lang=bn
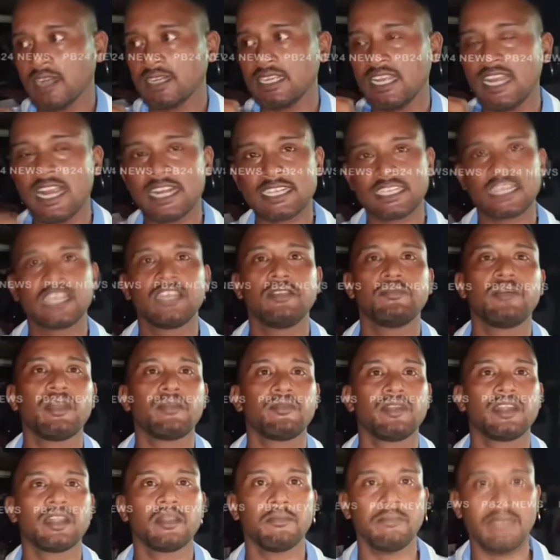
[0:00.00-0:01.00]
ইলেকট্রিক
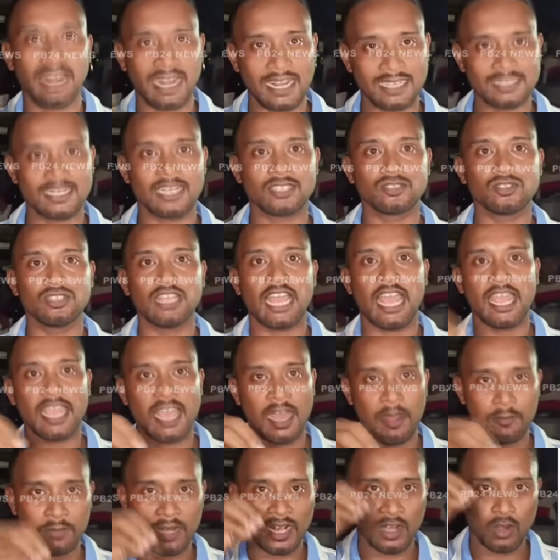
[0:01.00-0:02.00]
ডিপার্টমেন্টের ম্যানেজার যদি আয়
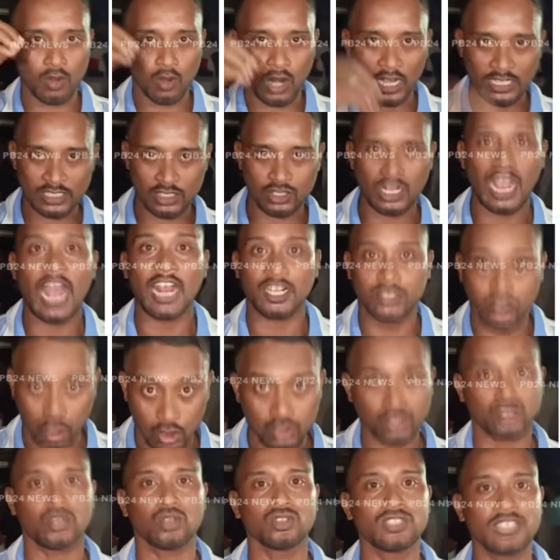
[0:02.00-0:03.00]
আমরা
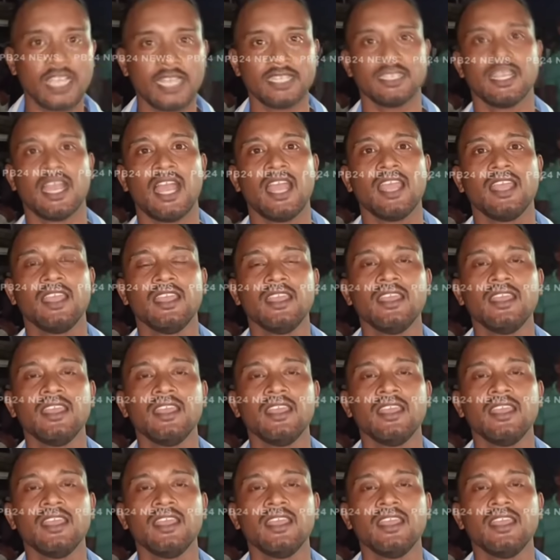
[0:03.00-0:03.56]
আশ্বস্ত দিয়ে যায়